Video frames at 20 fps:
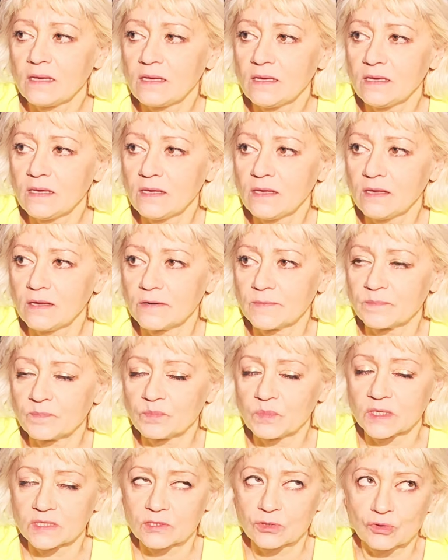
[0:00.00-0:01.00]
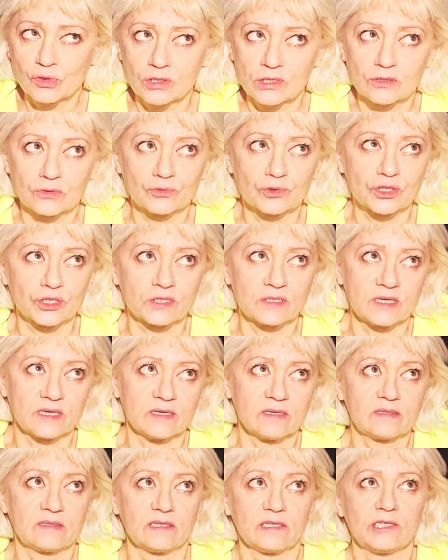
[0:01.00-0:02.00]
И настолько уже,
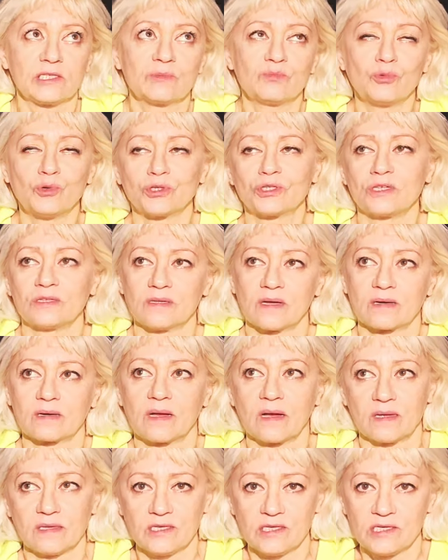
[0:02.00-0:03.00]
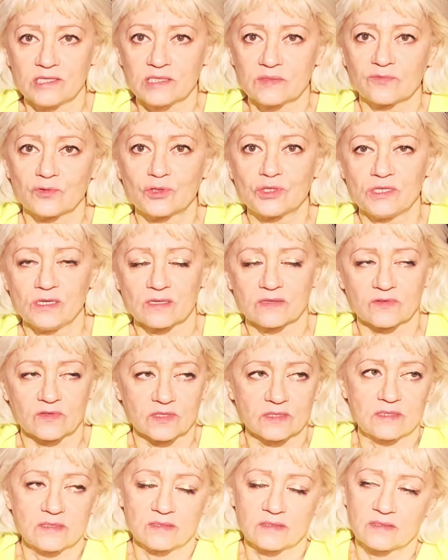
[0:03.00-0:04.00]
знаете, измотан организм, вот
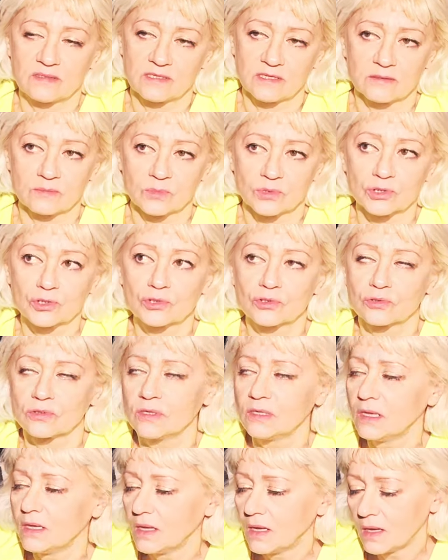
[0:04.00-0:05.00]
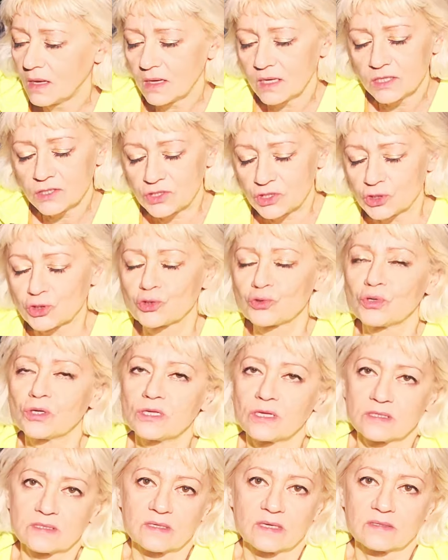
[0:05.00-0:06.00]
нервная система, что сижу и
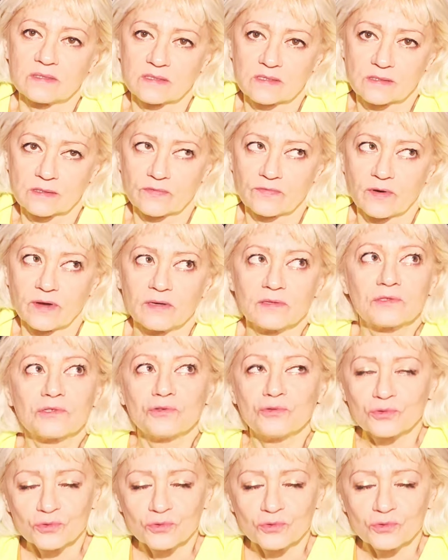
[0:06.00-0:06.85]
глаза закрываются.